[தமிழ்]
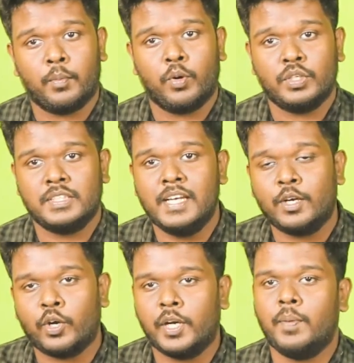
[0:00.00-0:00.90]
மோஸ்ட்லி
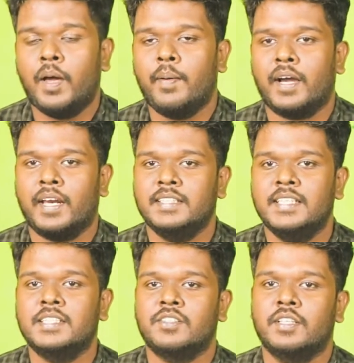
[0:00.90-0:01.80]
கொரிபுலா பார்க்குற
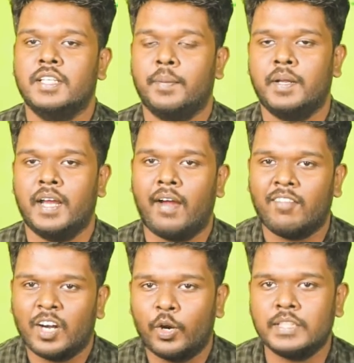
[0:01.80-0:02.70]
ஜீன்ஸ் வந்து எப்படின்னா
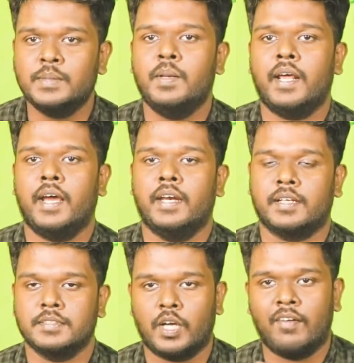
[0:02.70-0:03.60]
அவங்களோட சிமிலராக
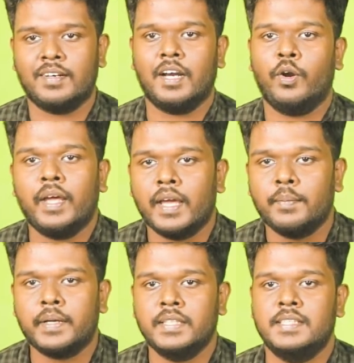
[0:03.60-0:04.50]
இருக்குது ஸோ அவங்களோட
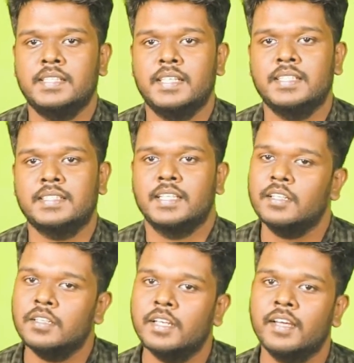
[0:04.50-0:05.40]
எம்கேசி ஜீன்ஸை
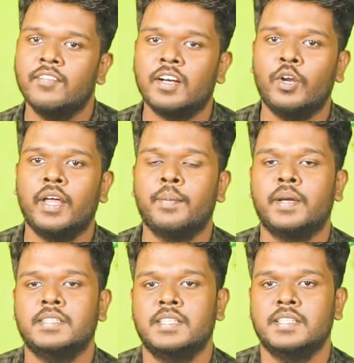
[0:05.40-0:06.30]
இவங்களோட
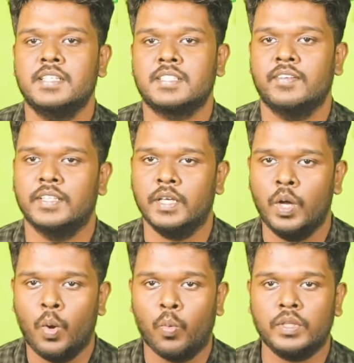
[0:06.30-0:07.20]
எம்கேசி ஜீன்ஸை வந்து
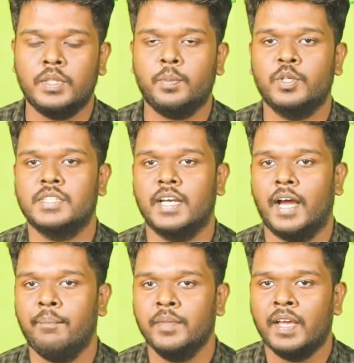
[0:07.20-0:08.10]
ஒத்து
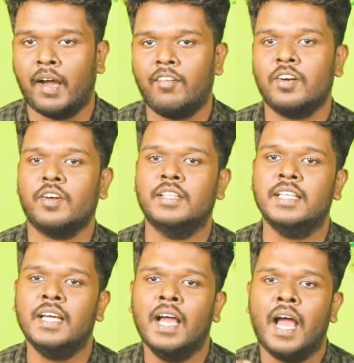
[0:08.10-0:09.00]
போச்சுன்னா அவங்களுக்கு
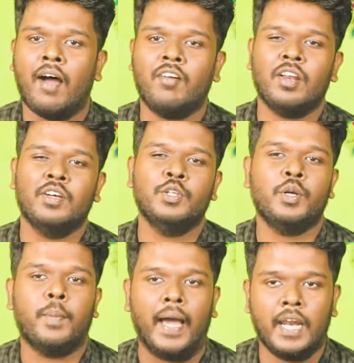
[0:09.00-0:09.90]
வந்து அவங்கள வந்து
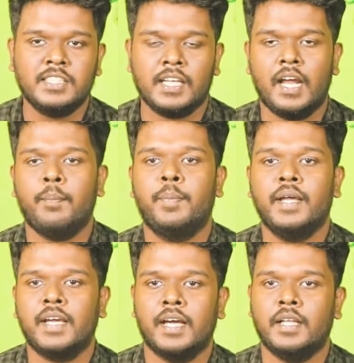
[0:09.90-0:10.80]
ஒரு பயாலஜிக்கலாக
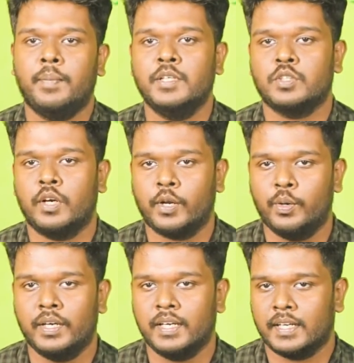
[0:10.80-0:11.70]
பிடிக்காது அப்படின்னு சொல்கிற
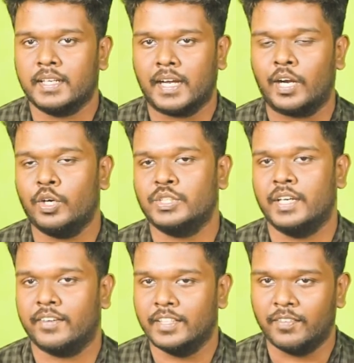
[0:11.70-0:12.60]
ஒரு
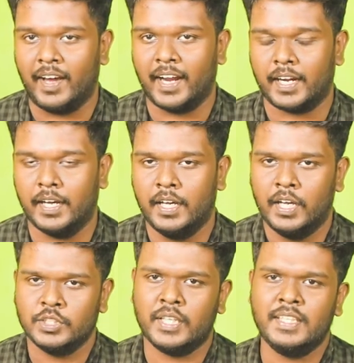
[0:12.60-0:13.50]
கன்க்ளூஷனுக்கு வந்து வராங்க
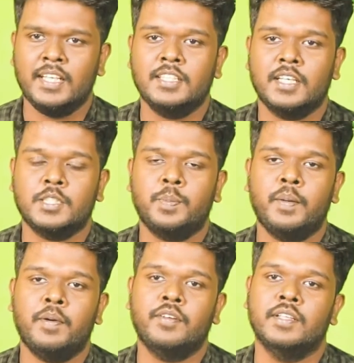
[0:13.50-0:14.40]
ஸோ இந்த
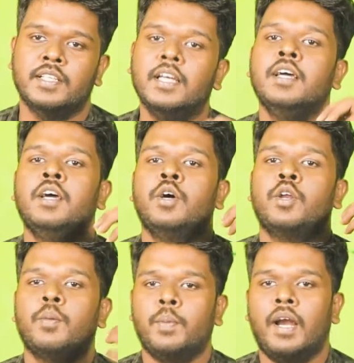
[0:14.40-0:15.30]
எக்ஸ்பெரிமெண்ட் வந்து
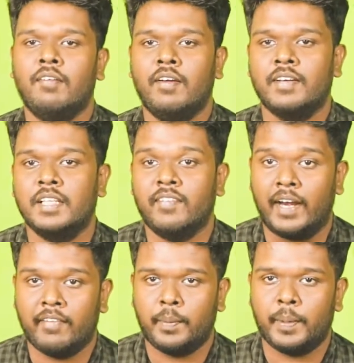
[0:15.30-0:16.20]
ரொம்ப அளவில் வந்து
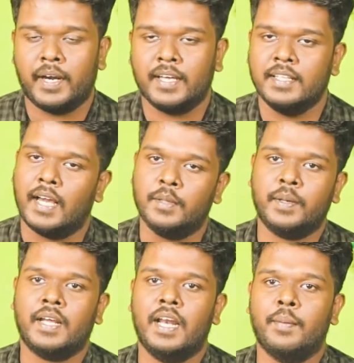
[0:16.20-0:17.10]
வரவேற்பு அடையுது அது
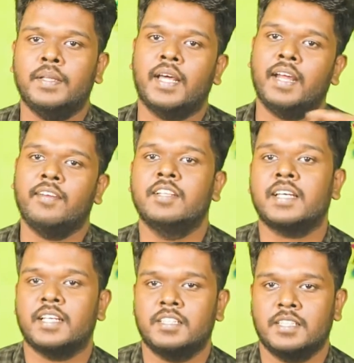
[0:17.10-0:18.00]
மட்டும் இல்லாமல் நிறைய வந்து
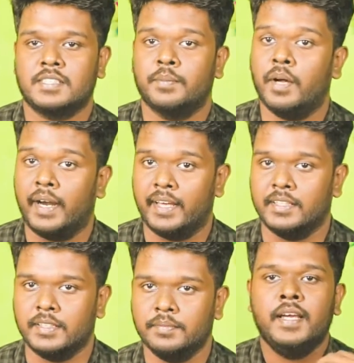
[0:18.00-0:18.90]
கிரிட்டிசிசமாக
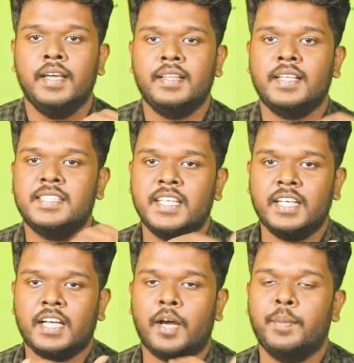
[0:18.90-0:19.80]
அடையுது இந்த
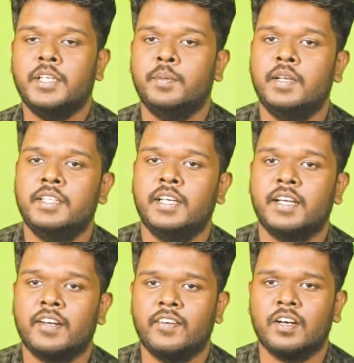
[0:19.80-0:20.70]
ஜீன் காம்பேட்டிபிலிட்டி
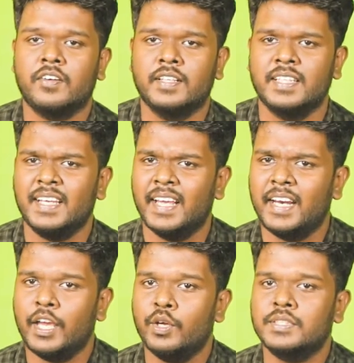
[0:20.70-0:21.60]
இருக்கிறவங்களுக்கு வந்து
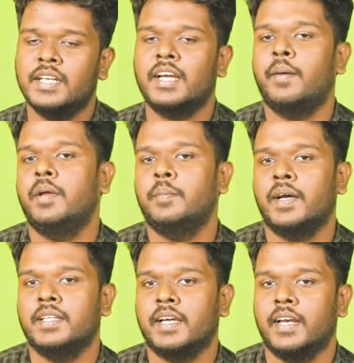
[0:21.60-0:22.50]
என்ன யூஸ் இருக்குது அப்படின்னு
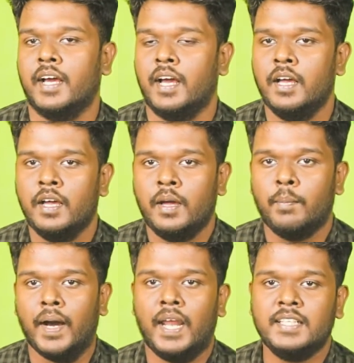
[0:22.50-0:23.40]
பார்த்தீங்கன்னா
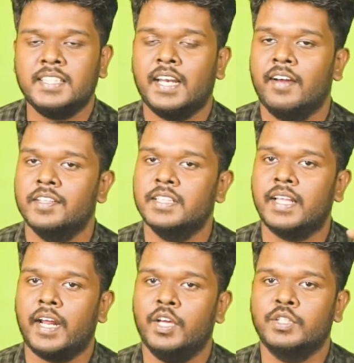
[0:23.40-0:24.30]
பயாலஜிக்கலாக வந்து
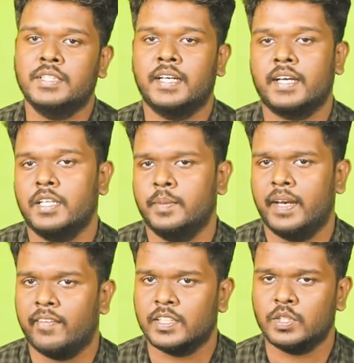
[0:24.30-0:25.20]
நிறைய யூஸ் இருக்கிறது
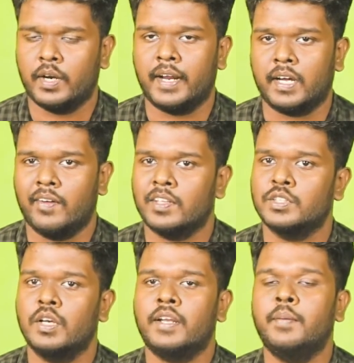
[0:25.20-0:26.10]
மாதிரி அவங்க சொல்கிறாங்க அவங்க
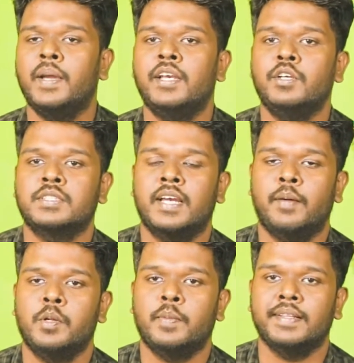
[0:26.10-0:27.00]
சொல்கிற மெயின் யூஸ் என்ன
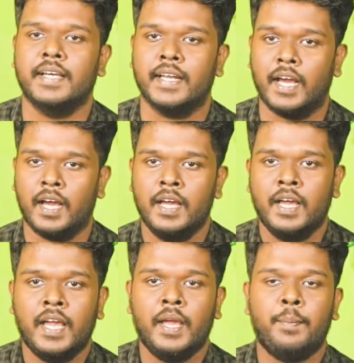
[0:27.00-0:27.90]
அப்படின்னு பார்த்தீங்கன்னா
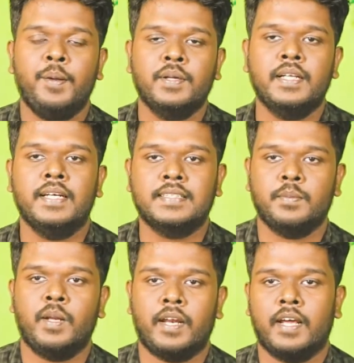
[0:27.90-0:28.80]
இப்படி வந்து
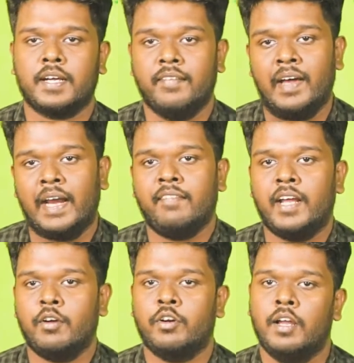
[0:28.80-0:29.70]
டிசிமிலராக இருக்க வேறு
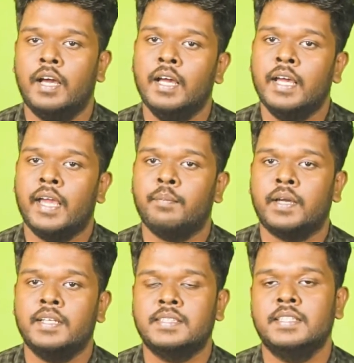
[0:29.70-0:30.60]
வேறு உள்ள
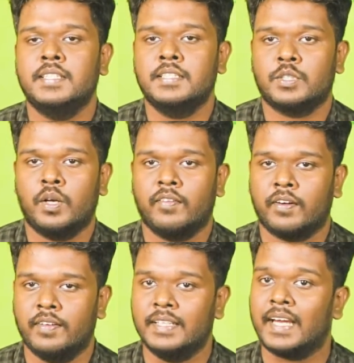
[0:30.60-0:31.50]
எம்கேசி ஜீன்ஸ்
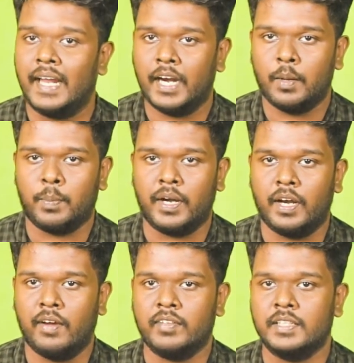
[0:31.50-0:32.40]
உள்ளவங்க வந்து கல்யாணம்
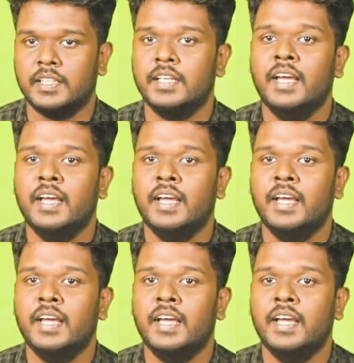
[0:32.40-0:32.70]
பண்ணால் வந்து